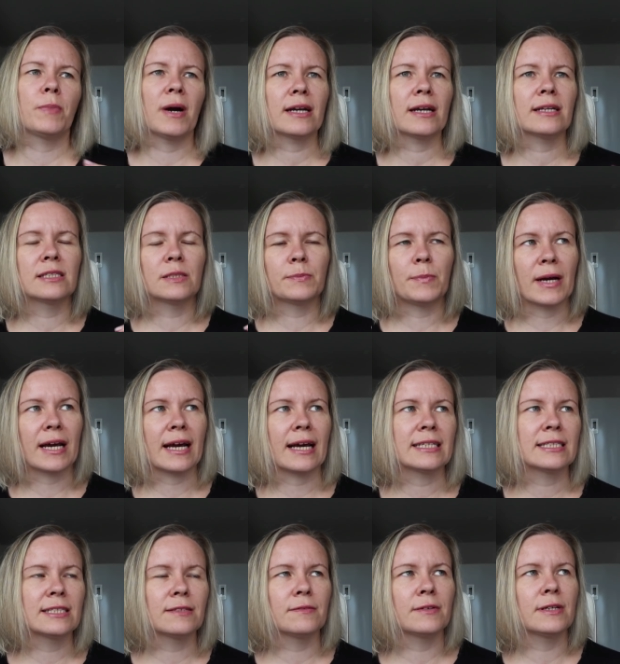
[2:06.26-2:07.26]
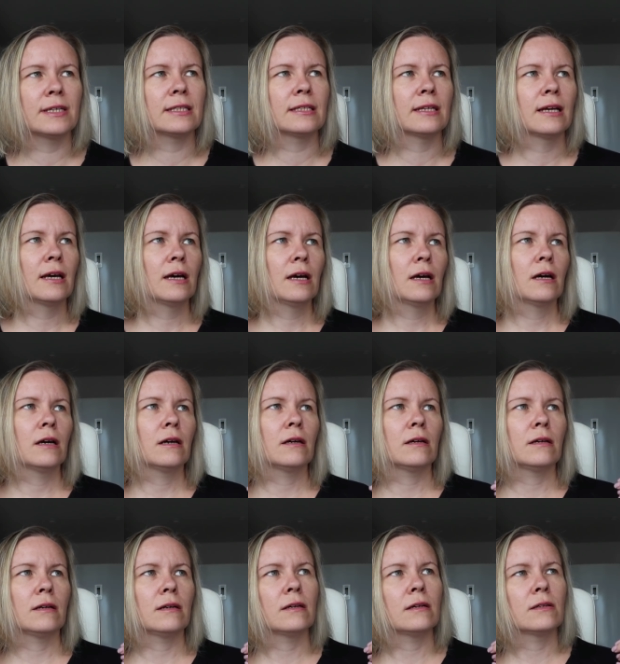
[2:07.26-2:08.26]
и Барнс показывает
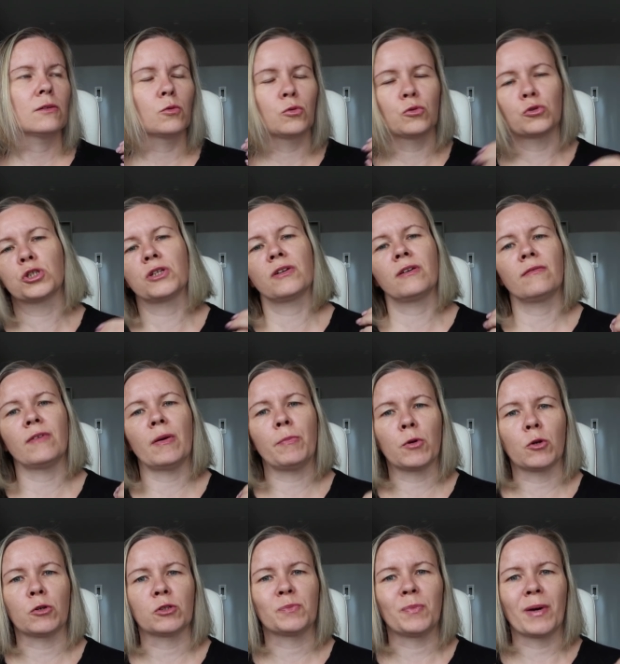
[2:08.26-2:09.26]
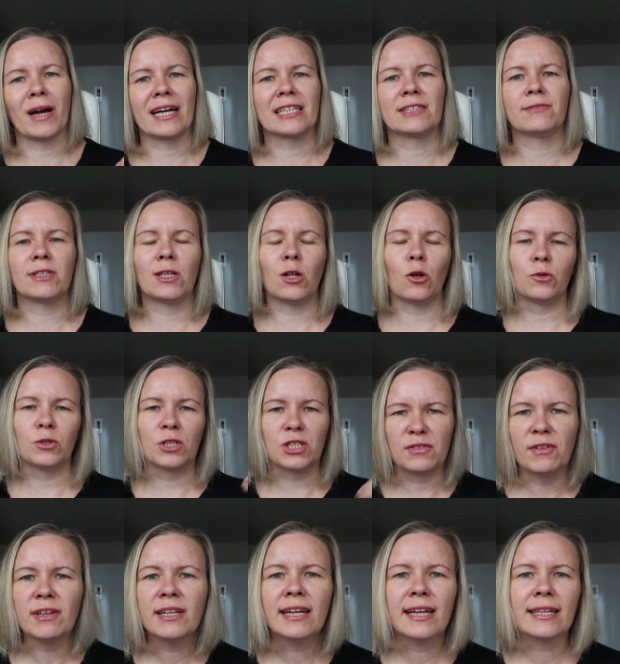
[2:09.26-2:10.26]
а, тут уже вопрос, показывает ли он
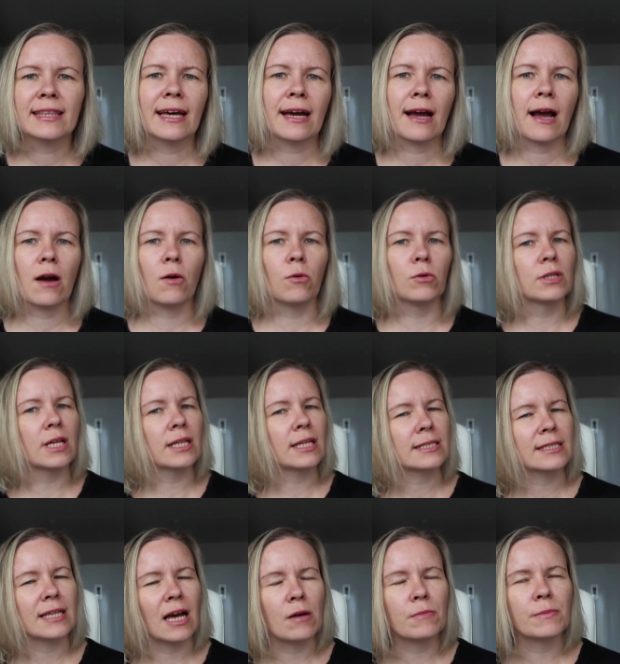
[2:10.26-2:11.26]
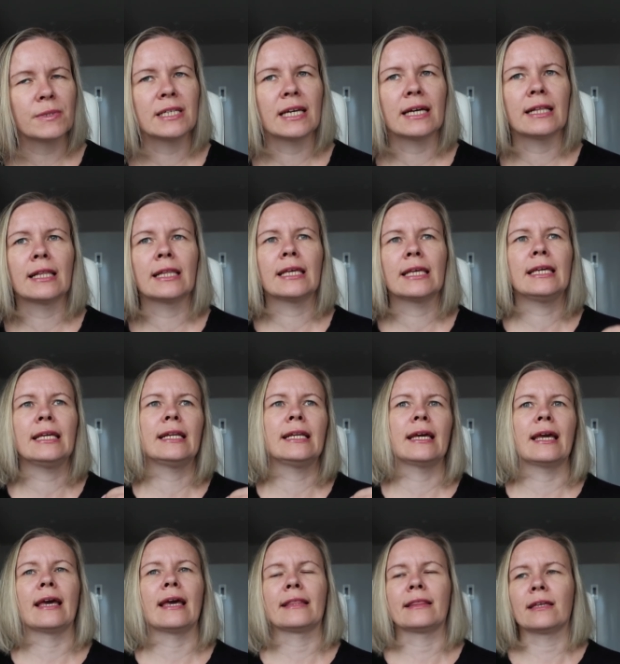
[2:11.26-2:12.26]
действительно так, как он это сам делал,
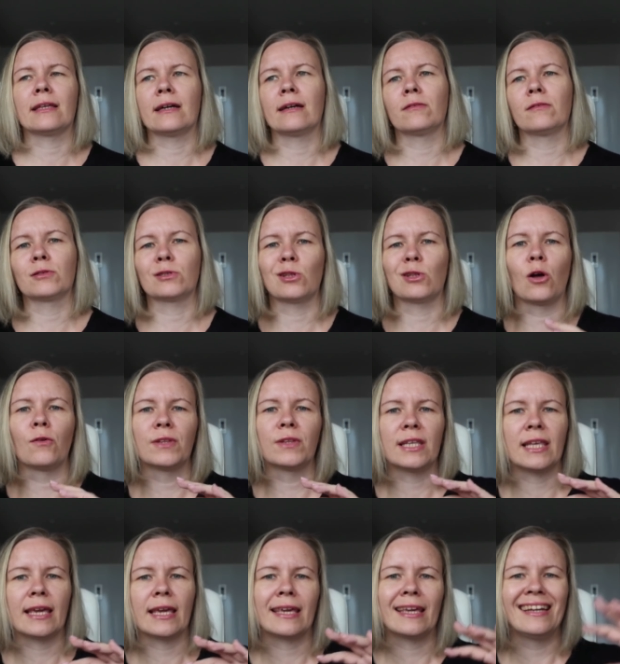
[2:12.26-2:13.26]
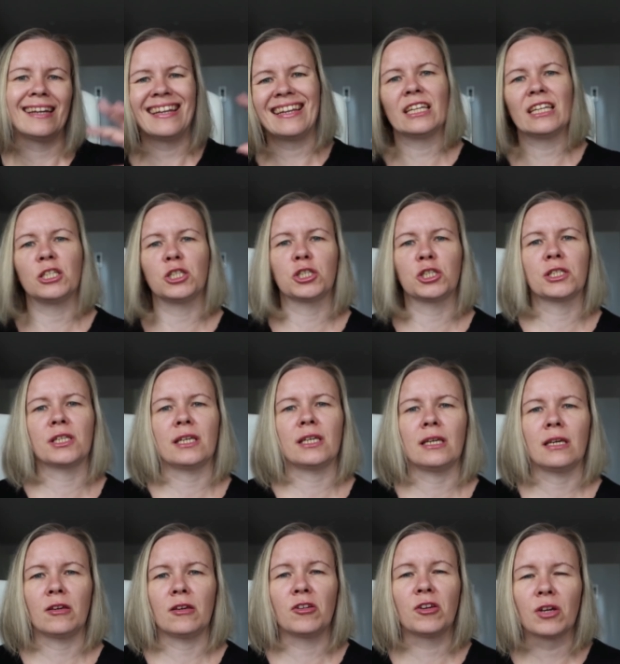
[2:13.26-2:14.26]
или это условно некий
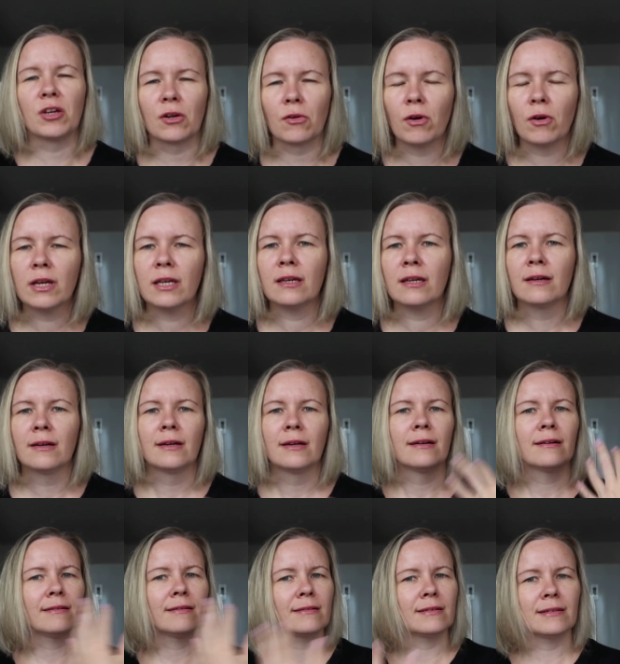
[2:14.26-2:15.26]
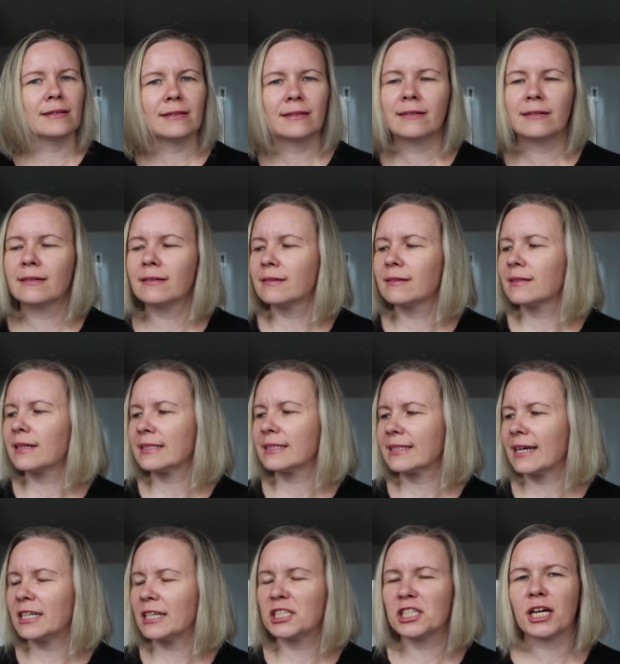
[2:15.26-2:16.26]
лирический герой, э,
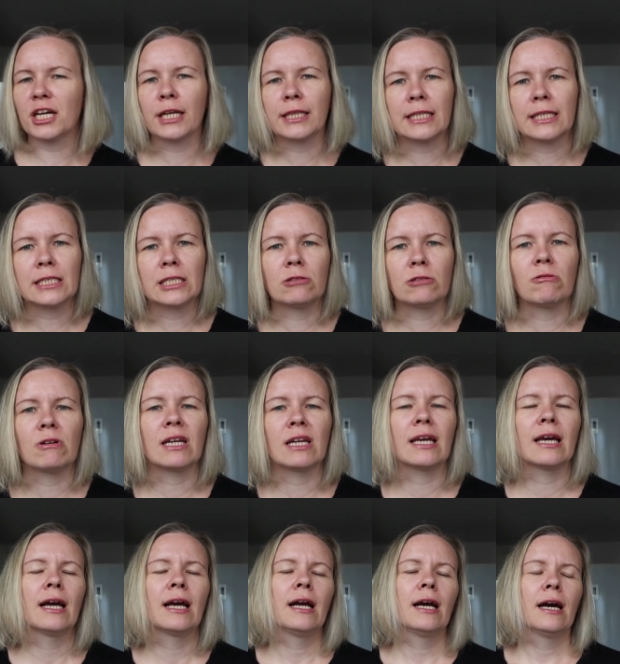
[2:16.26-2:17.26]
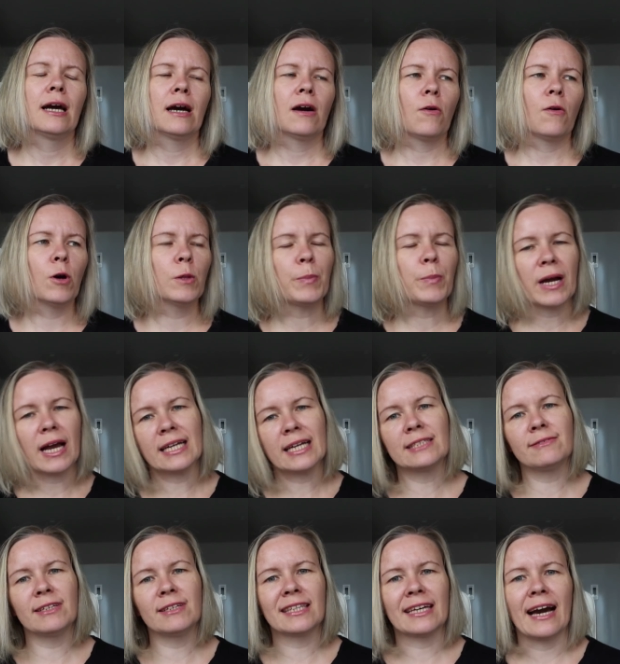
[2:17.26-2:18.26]
рассказчик этой истории. Он
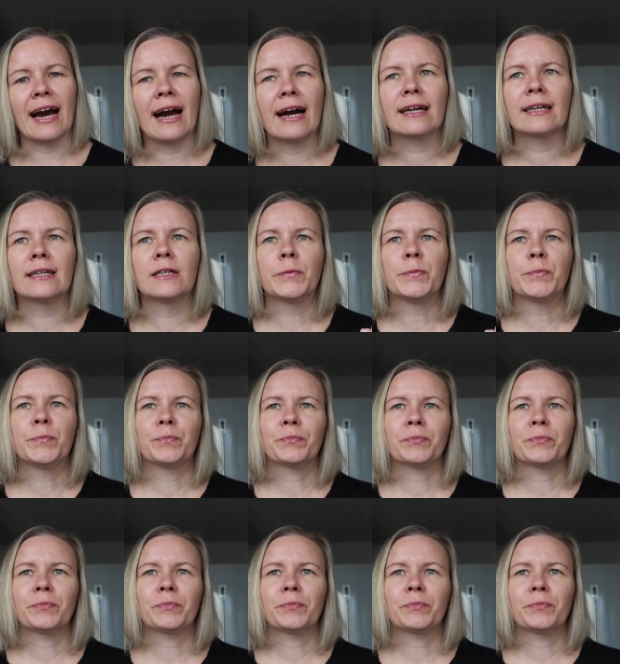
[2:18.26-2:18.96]
показывает, как